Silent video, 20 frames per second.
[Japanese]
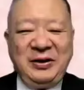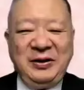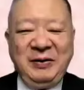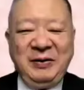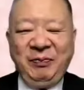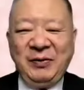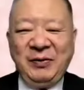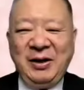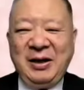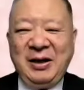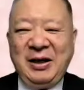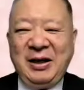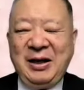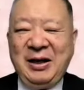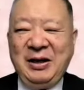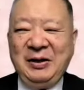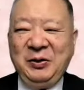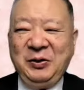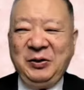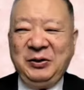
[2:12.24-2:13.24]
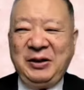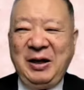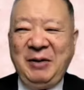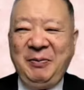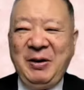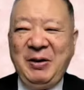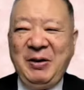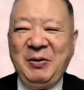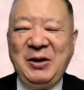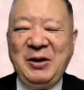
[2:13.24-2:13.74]
ど、あの
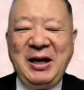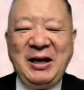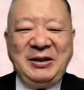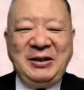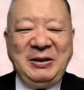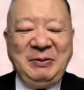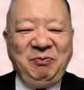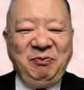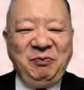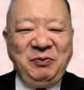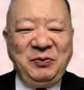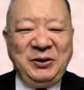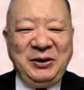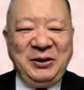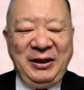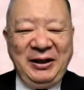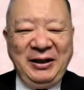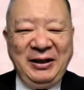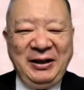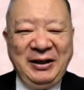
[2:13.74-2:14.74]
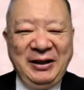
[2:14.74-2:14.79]
ダメ親父っぷり。